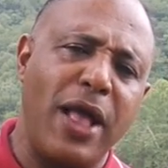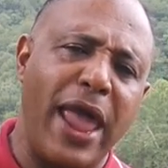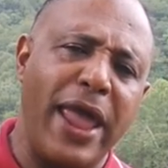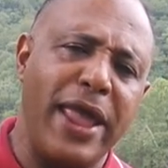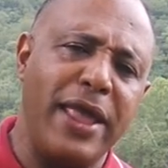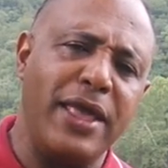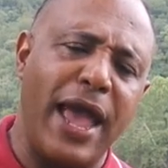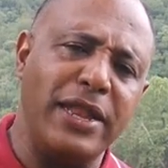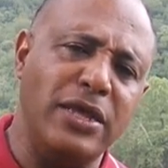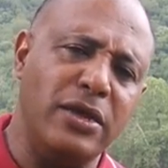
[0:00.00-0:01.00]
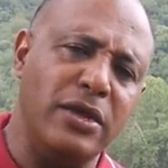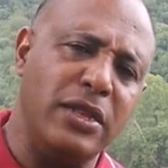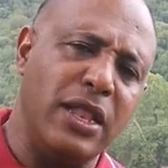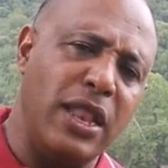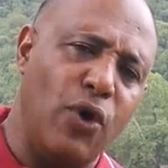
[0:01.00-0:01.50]
إيه،
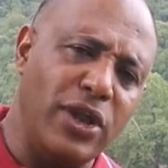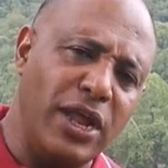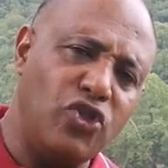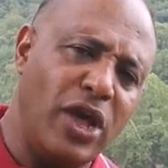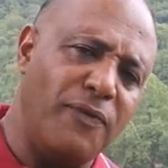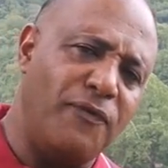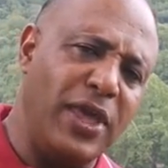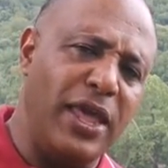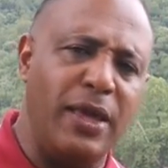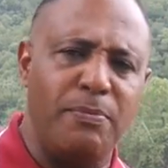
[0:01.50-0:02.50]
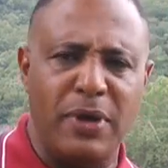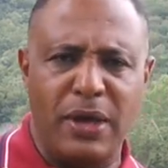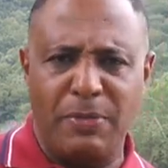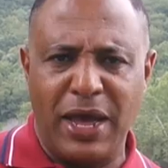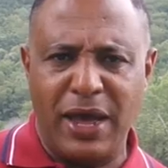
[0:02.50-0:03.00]
يعني لو نرجع في
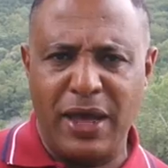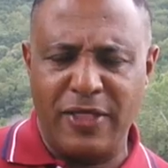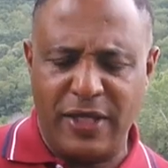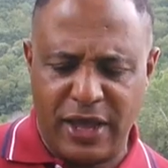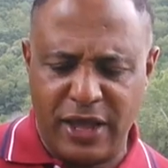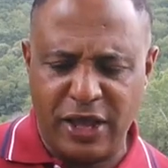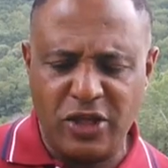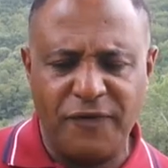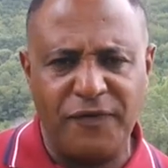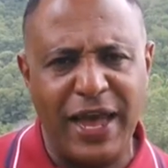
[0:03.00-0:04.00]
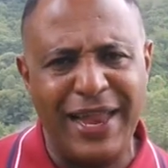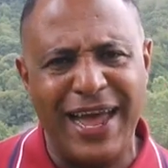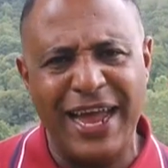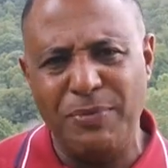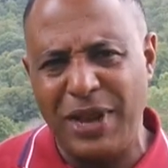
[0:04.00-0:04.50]
ما اكتشف
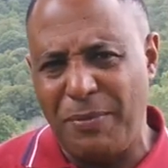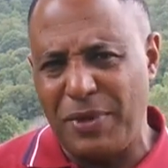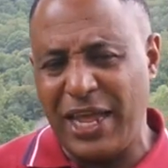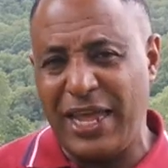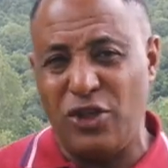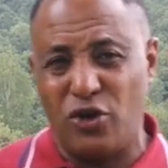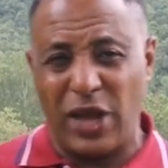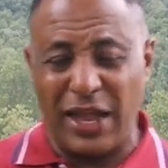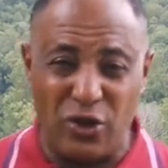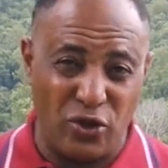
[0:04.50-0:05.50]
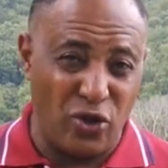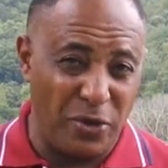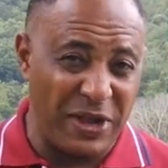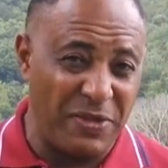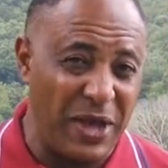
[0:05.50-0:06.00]
العالم الامريكي
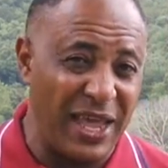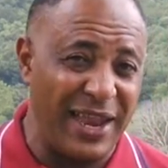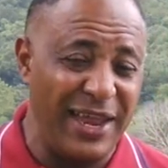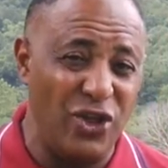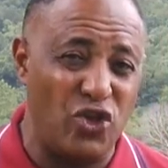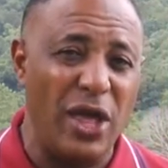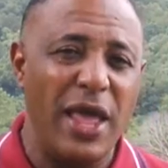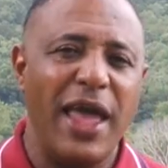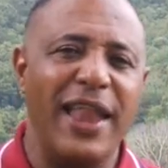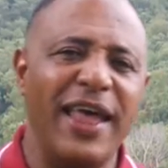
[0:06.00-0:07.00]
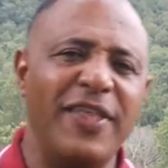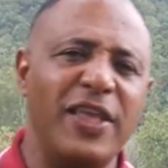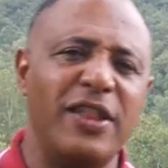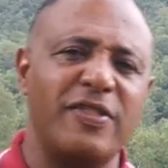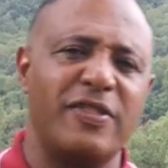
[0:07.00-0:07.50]
الدكتور باتمان جليج
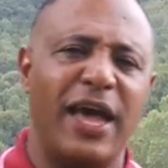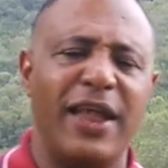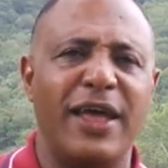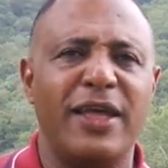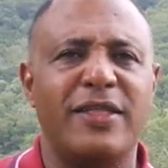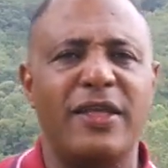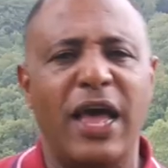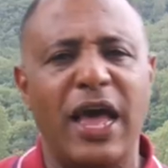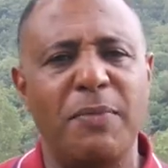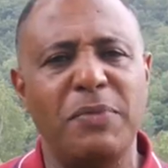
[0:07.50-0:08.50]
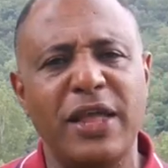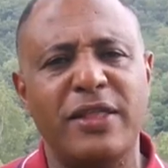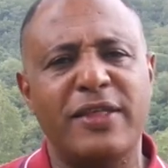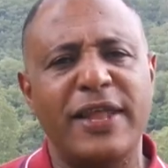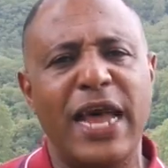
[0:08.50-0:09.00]
الذي نص على اهميه
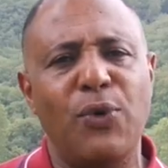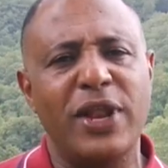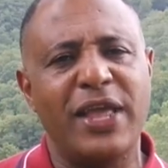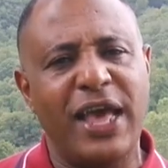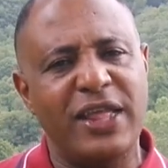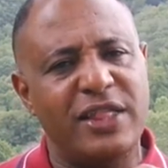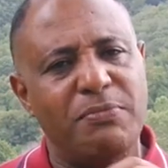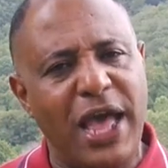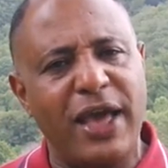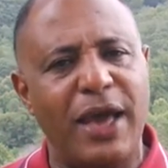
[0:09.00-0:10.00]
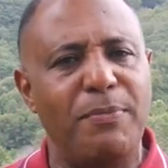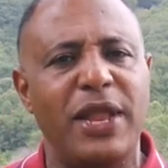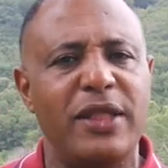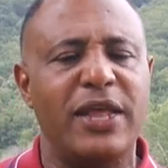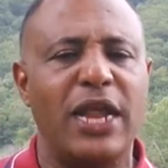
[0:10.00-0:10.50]
تناول كاس ماء
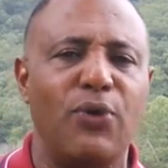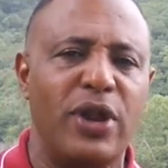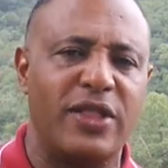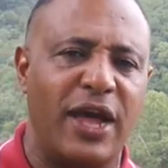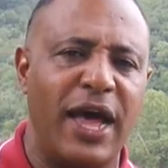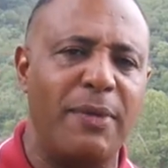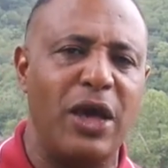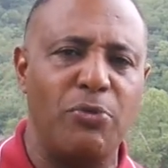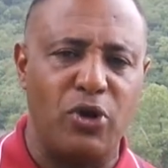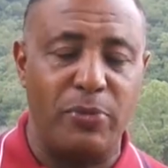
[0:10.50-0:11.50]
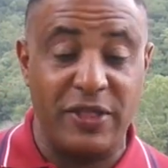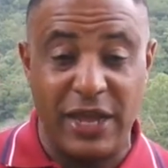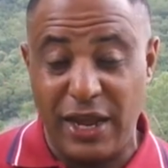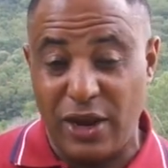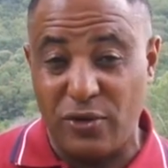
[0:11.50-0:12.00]
قبل تناول الطعام اي بربع
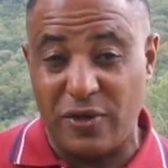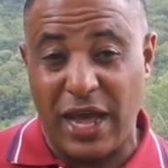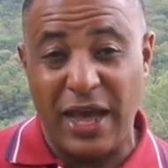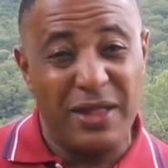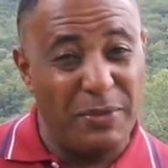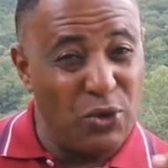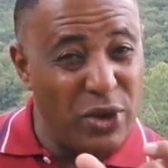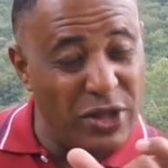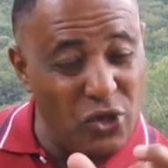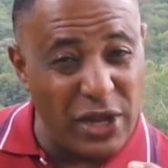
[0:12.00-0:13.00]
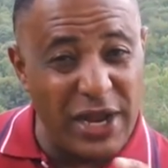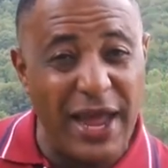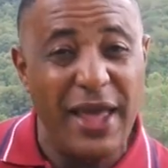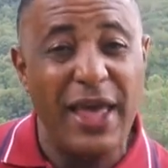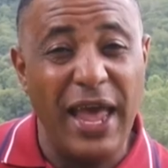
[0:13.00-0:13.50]
ساعه الى نص ساعه طبعا تشير
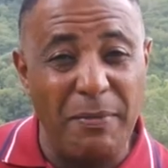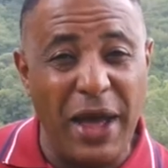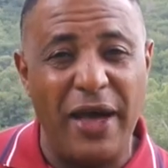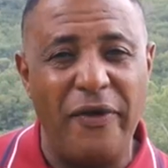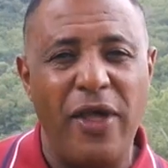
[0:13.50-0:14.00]
الى الماء